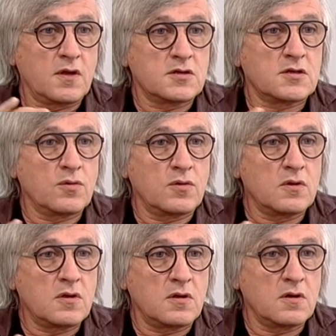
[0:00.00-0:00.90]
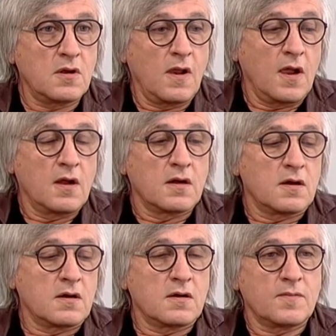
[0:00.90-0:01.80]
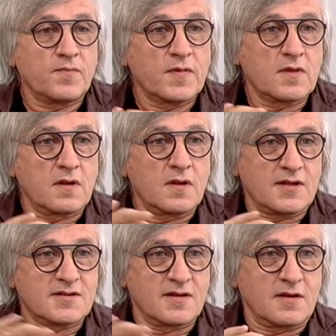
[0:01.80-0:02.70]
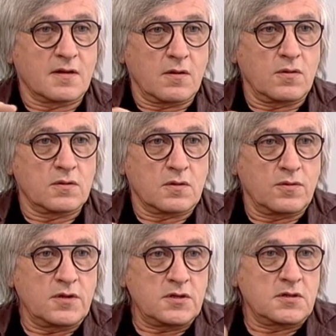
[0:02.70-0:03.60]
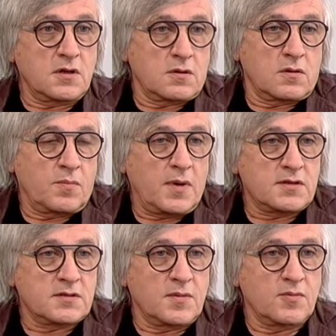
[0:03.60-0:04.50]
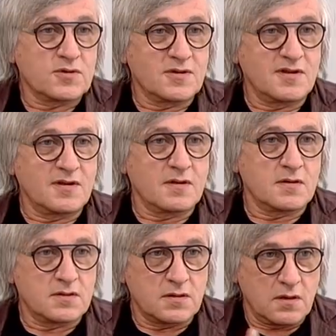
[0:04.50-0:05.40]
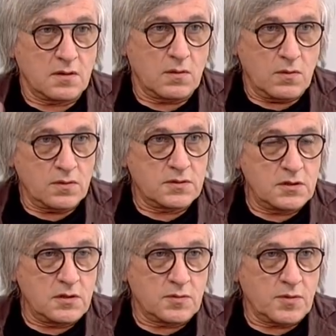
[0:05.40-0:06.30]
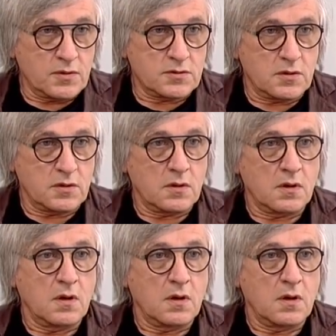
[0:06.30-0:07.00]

а если он не э, таиландский какой-то кудесник, который пальцами может делать, э, он сидит просто.